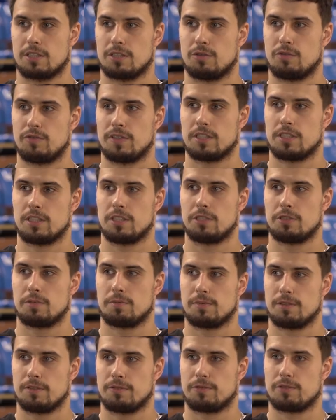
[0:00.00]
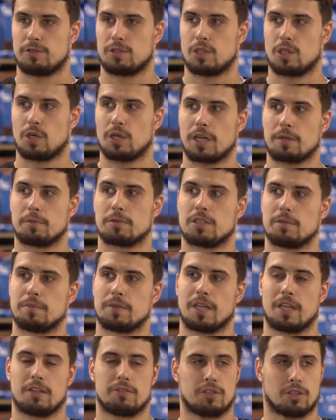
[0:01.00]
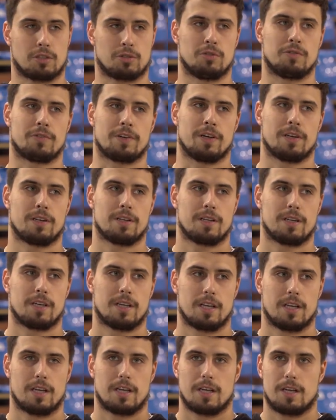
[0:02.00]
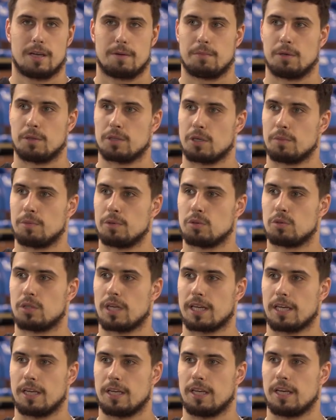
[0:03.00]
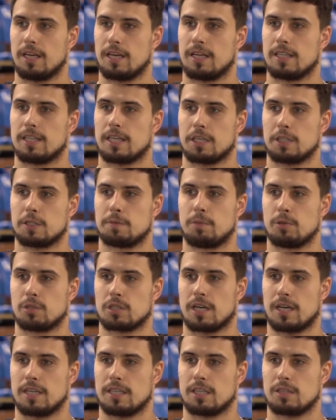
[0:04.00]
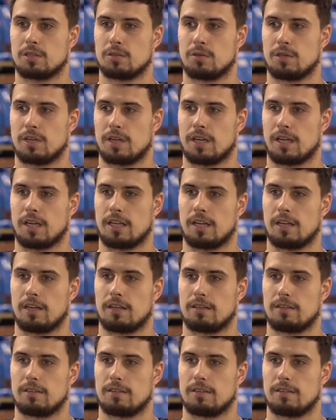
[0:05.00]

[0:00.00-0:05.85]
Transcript: że uwierzyliśmy w to, jak możemy grać w siatkówkę. Bo to było taki, e, takie spotkanie, które